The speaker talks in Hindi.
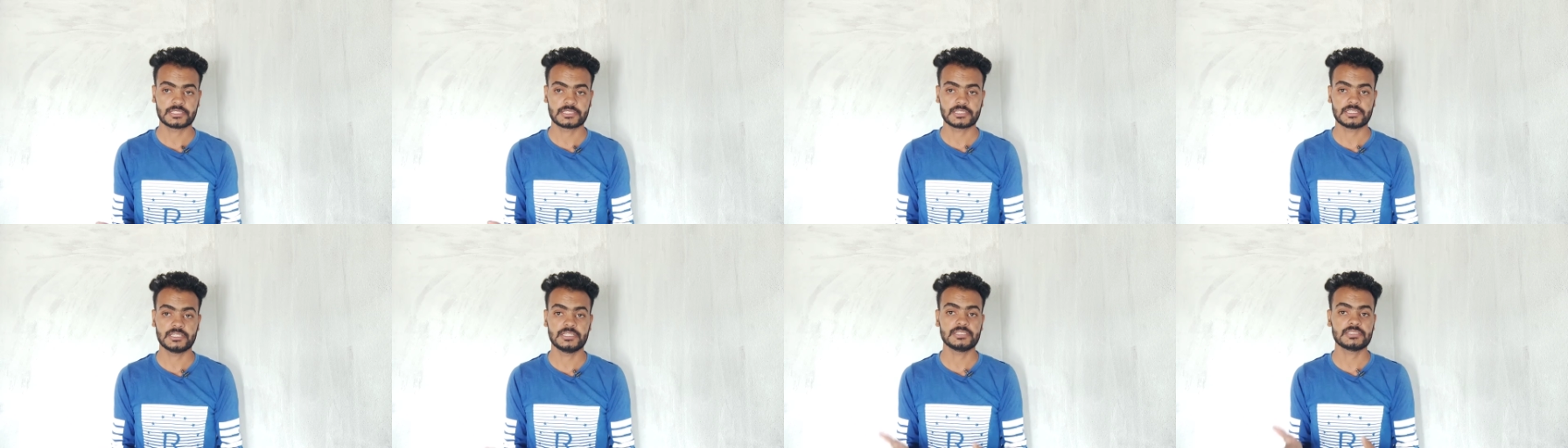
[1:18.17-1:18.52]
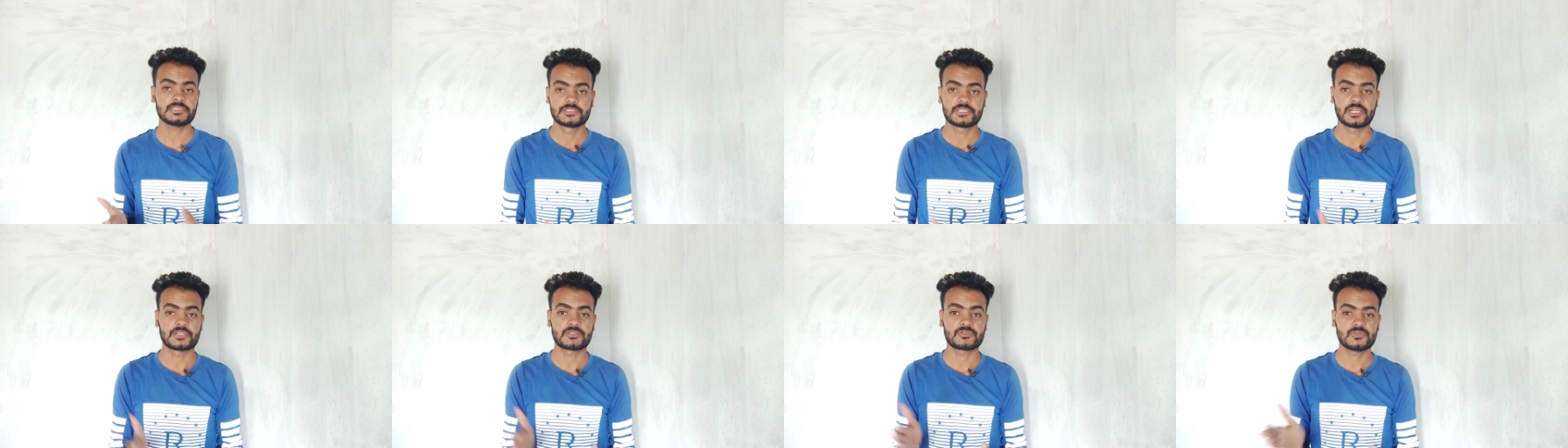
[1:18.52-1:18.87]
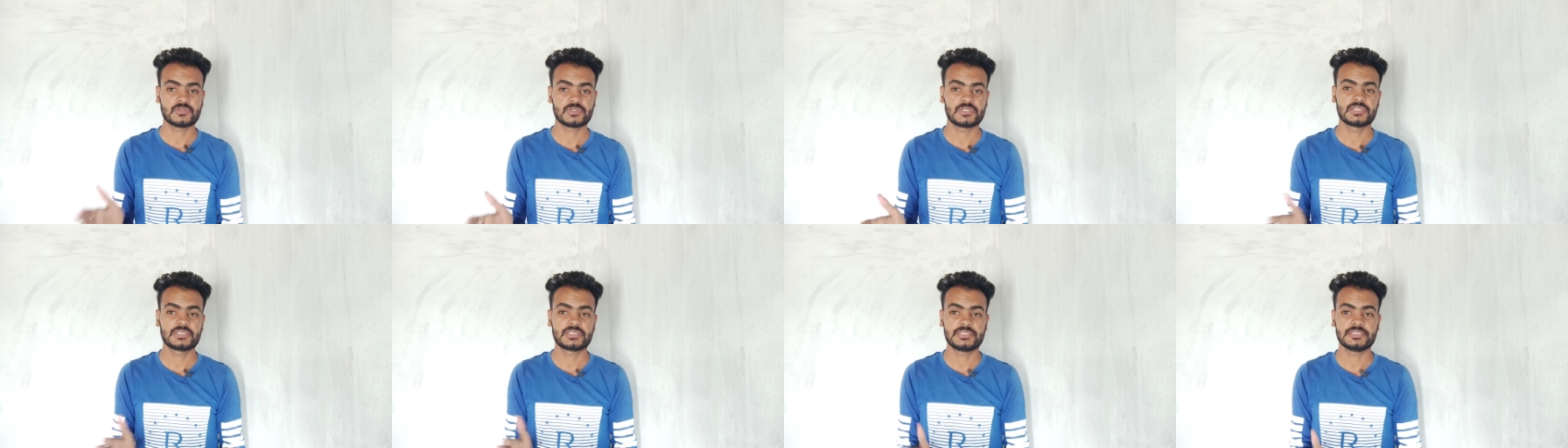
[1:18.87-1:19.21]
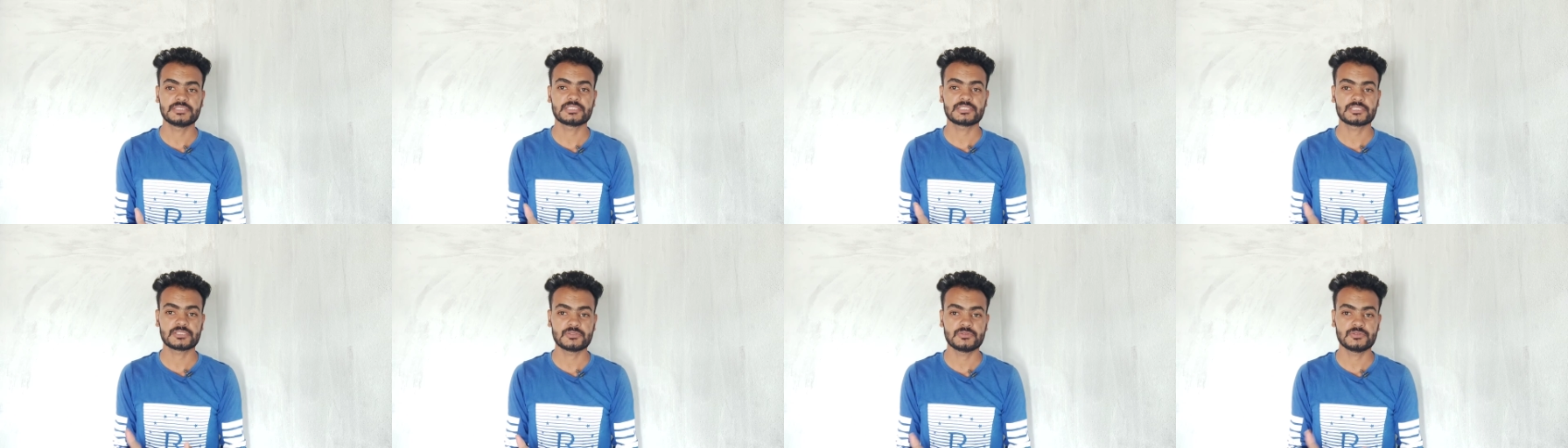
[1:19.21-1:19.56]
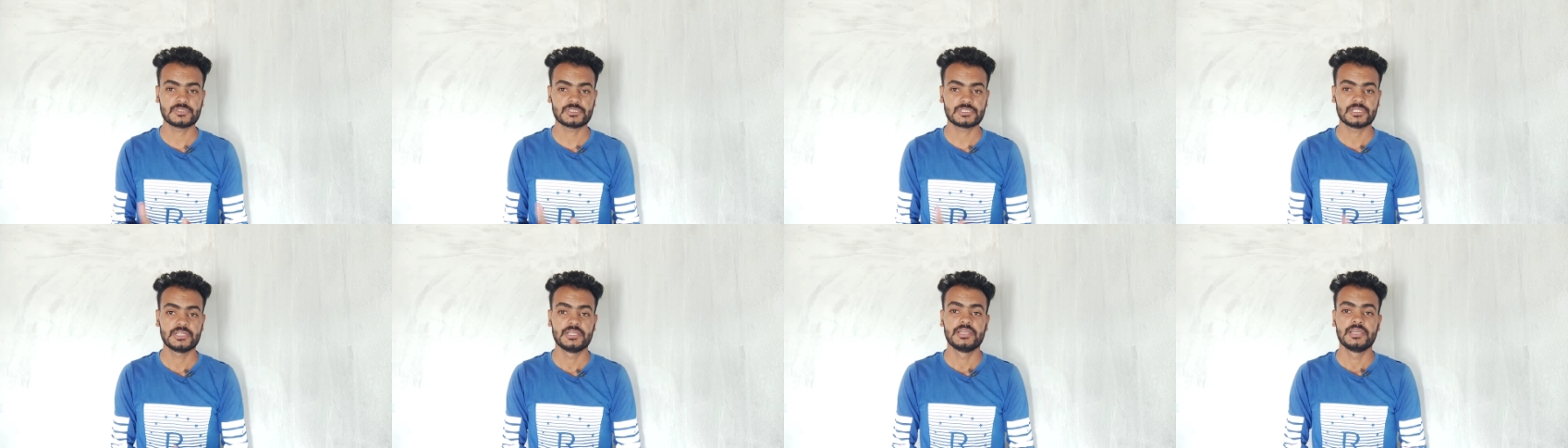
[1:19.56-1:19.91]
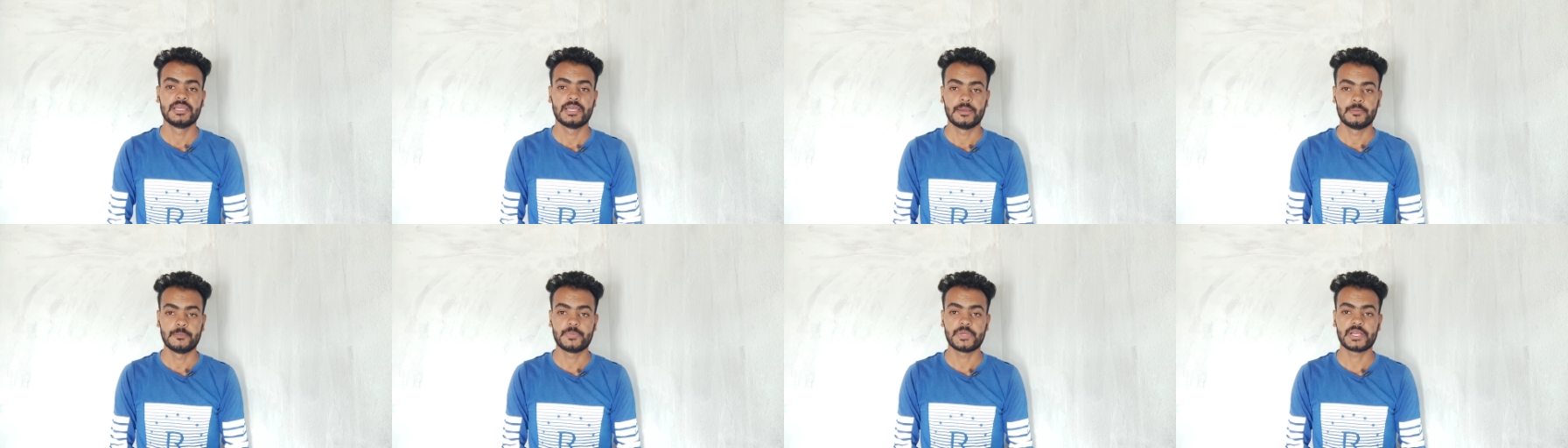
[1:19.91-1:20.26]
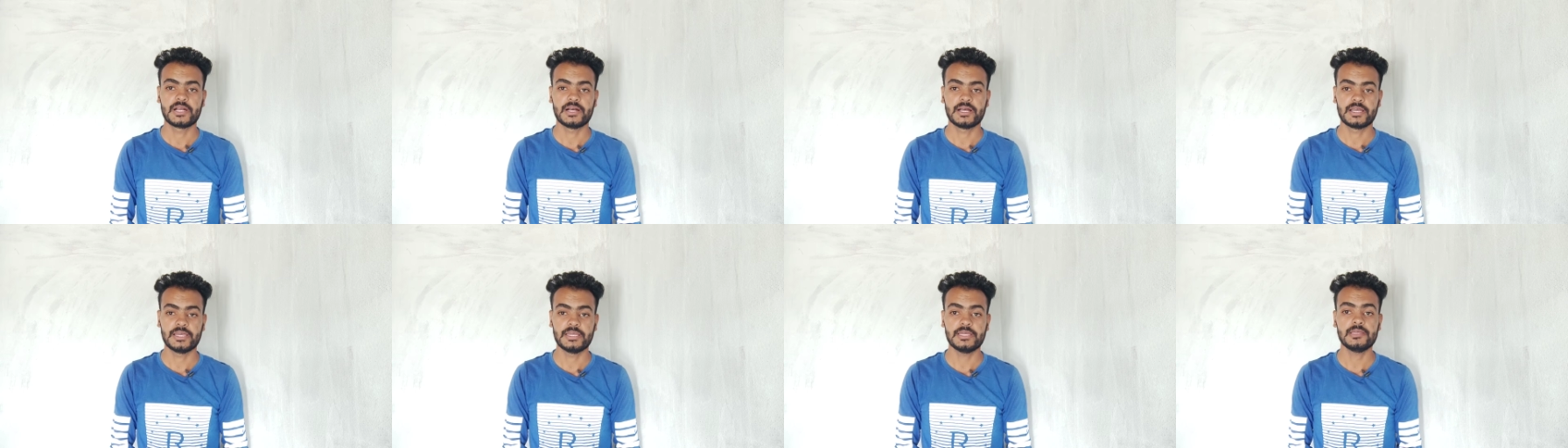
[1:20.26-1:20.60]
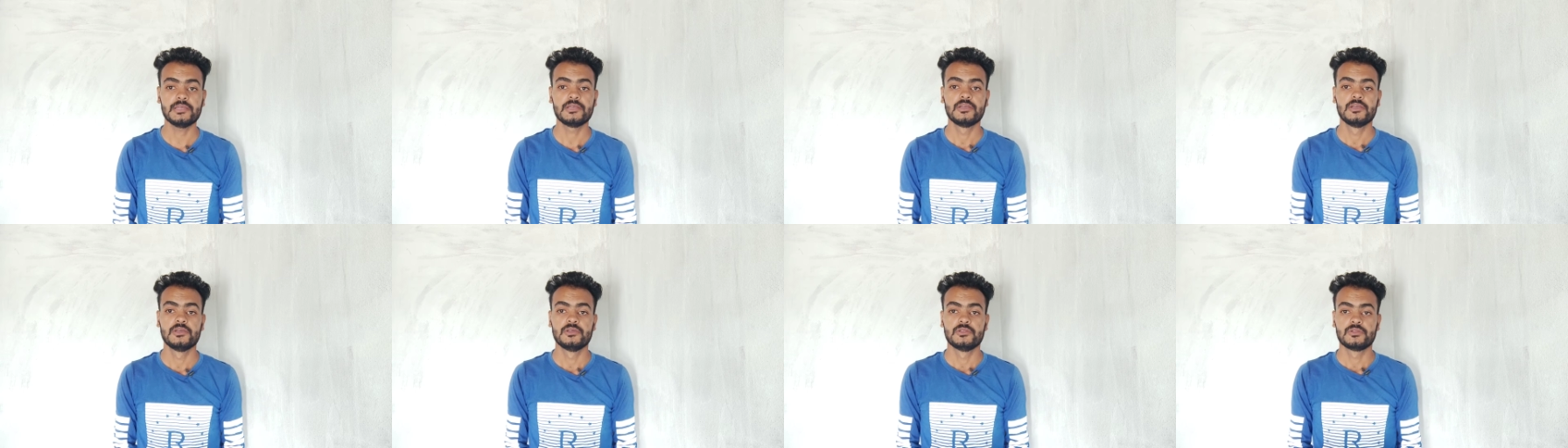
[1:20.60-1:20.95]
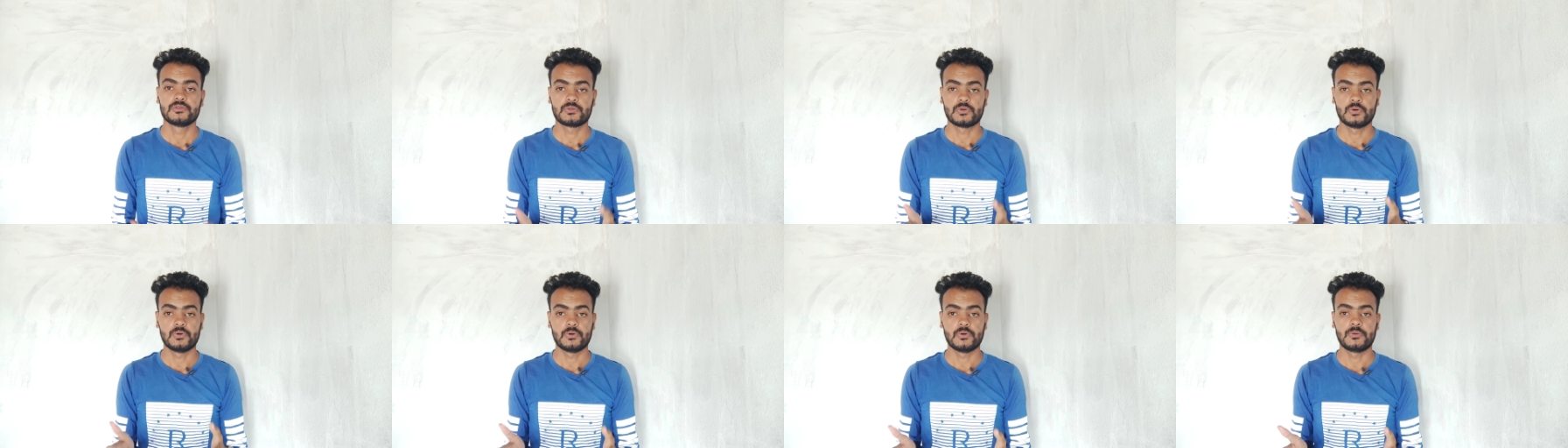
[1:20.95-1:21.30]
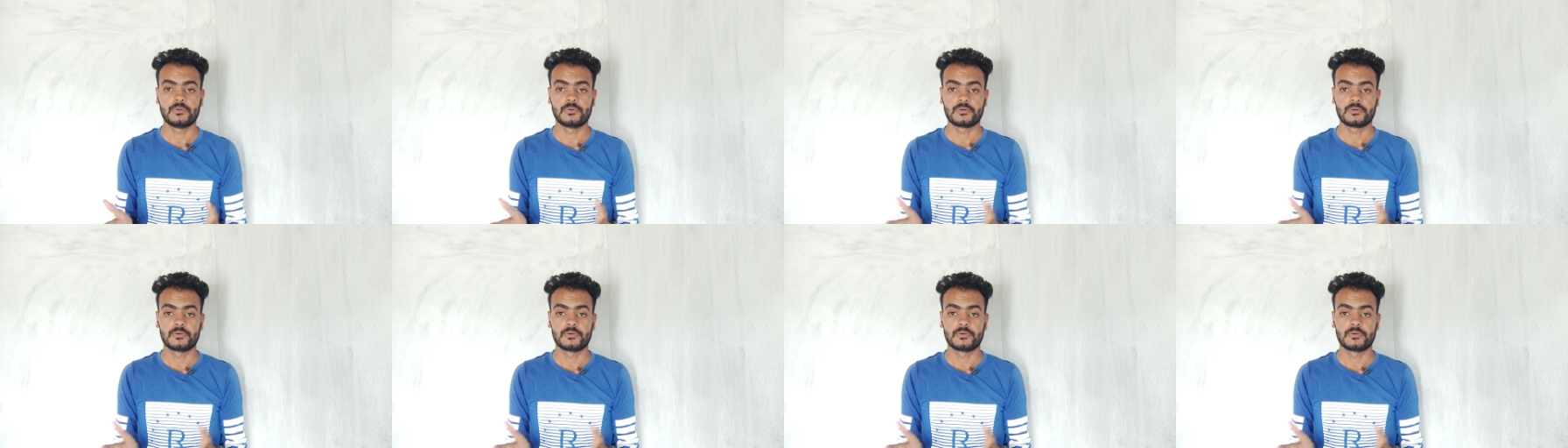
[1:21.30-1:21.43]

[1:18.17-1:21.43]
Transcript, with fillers: सकते हैं सात सौ इकतीस ऐसे कुछ एम का है तो